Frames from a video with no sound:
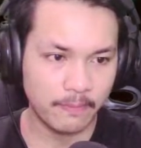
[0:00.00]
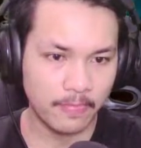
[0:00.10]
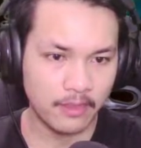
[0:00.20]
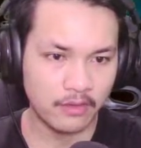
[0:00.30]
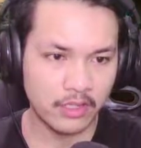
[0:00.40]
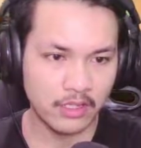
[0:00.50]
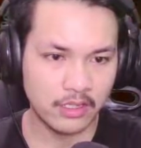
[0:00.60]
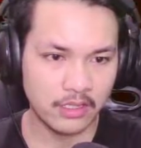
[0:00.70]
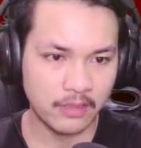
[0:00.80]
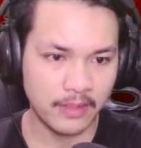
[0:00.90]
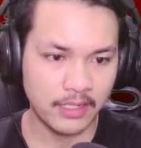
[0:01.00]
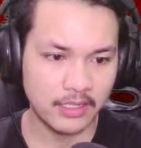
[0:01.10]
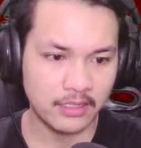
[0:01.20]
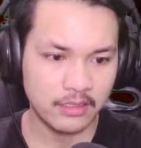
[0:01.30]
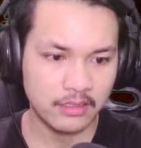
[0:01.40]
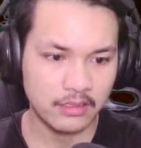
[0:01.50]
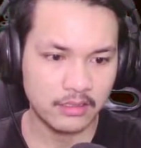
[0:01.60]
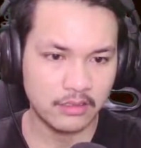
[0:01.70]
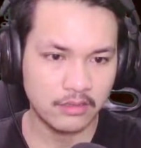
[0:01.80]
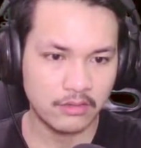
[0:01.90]
Oke, okay, kita mandi. Oke,
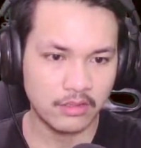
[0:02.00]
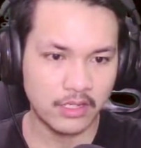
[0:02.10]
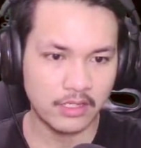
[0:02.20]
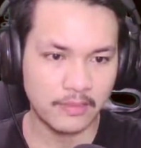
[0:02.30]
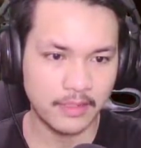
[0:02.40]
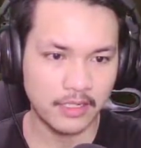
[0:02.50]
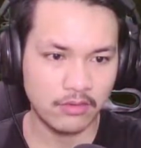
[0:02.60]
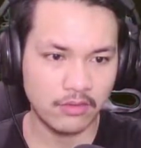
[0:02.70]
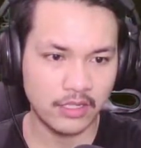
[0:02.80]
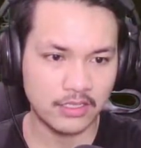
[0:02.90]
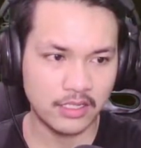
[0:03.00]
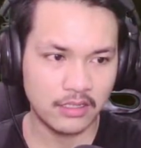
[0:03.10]
okay, kita mandi dulu, guys ya.